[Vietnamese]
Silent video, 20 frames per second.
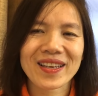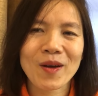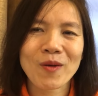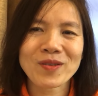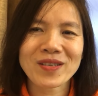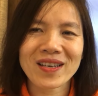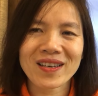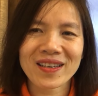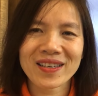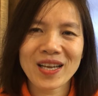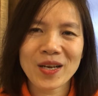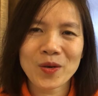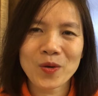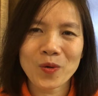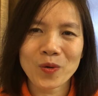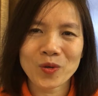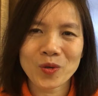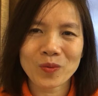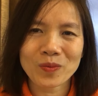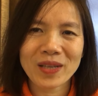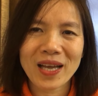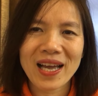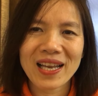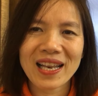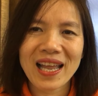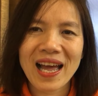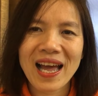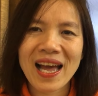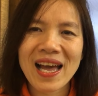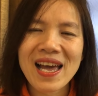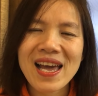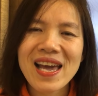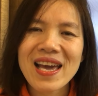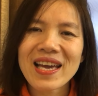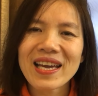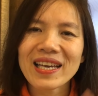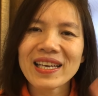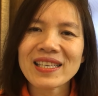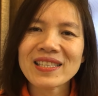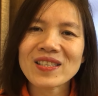Câu trả lời đầy đủ của chúng ta là
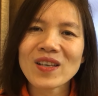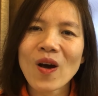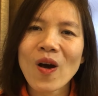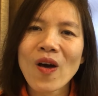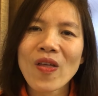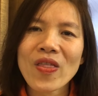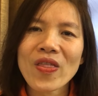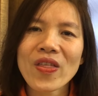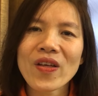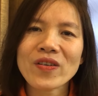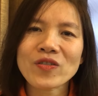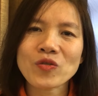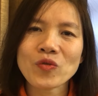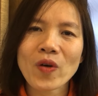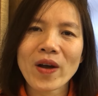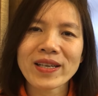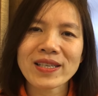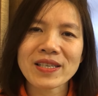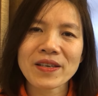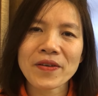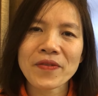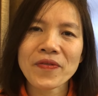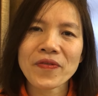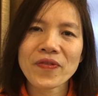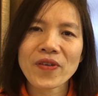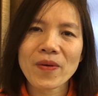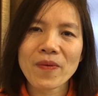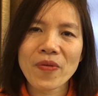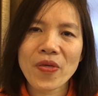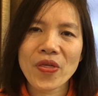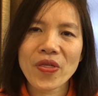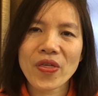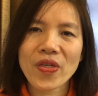is on the 25th